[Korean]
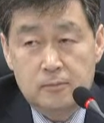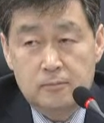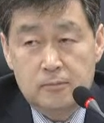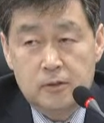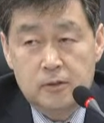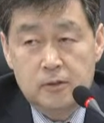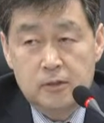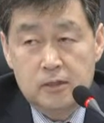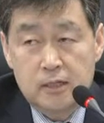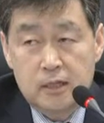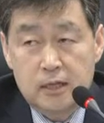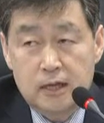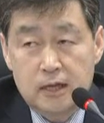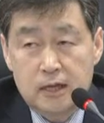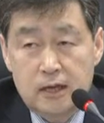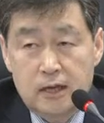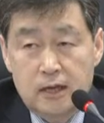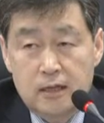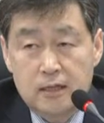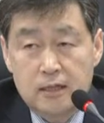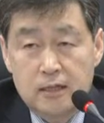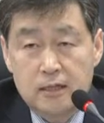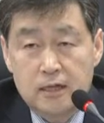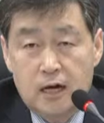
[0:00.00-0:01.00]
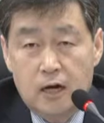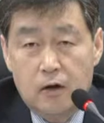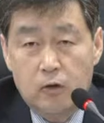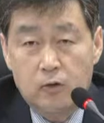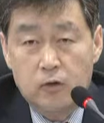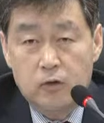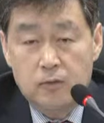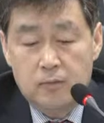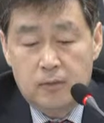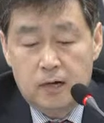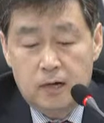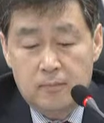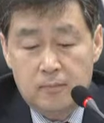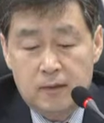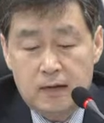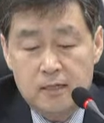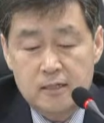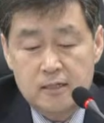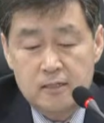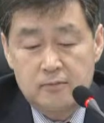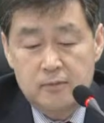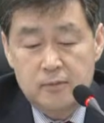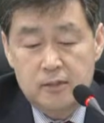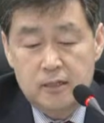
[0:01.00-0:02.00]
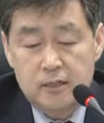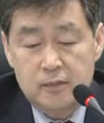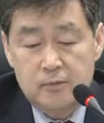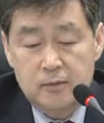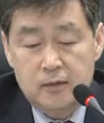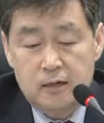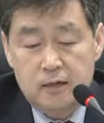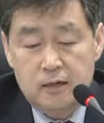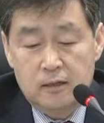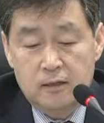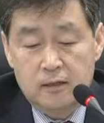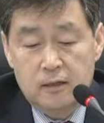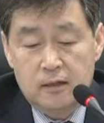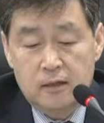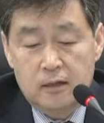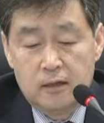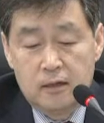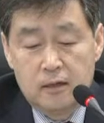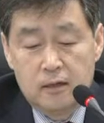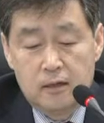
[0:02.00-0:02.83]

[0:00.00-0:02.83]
먼저 제가 이해하고 있는 바를 말씀을 드리면